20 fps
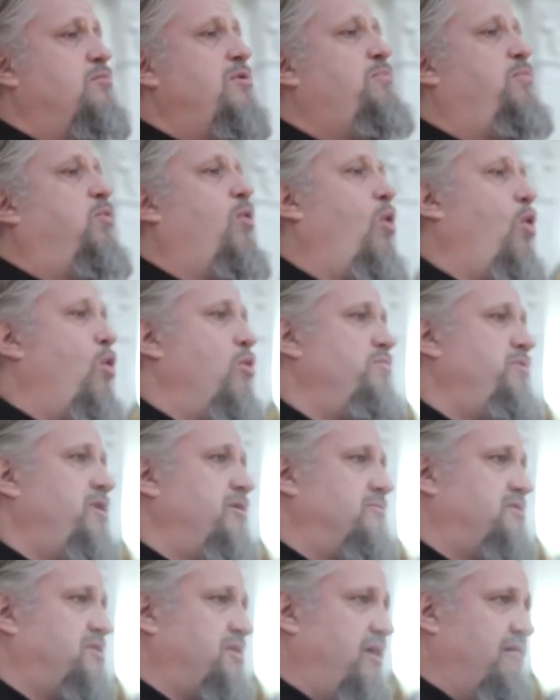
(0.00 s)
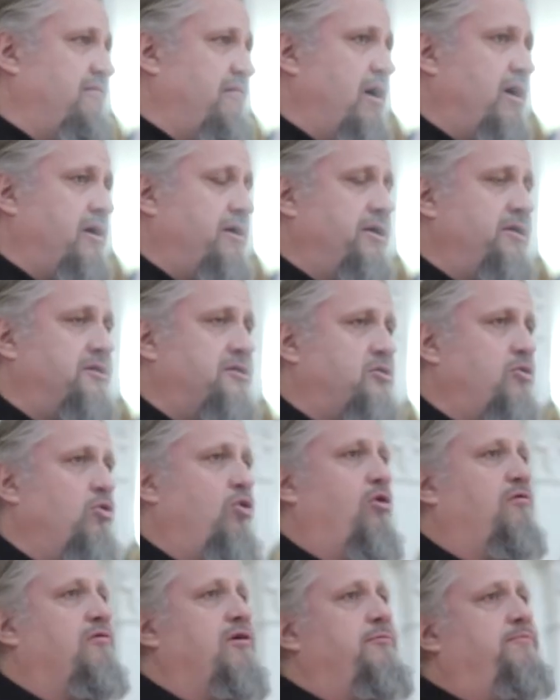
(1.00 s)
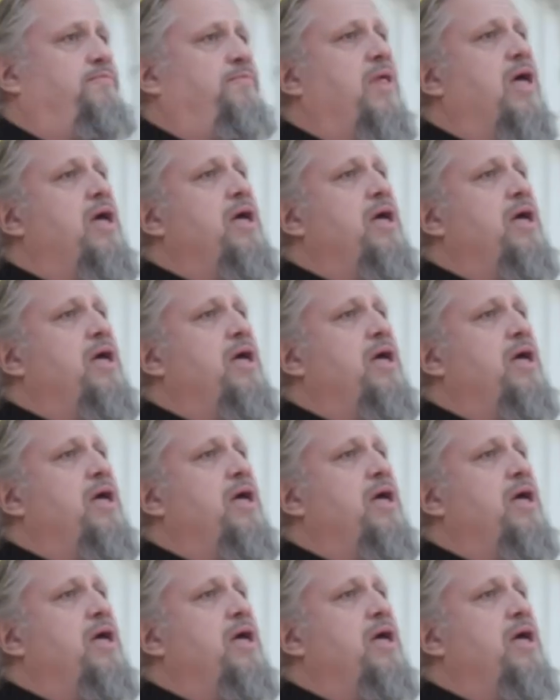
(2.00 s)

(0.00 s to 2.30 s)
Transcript: Мы помним слова Христовы,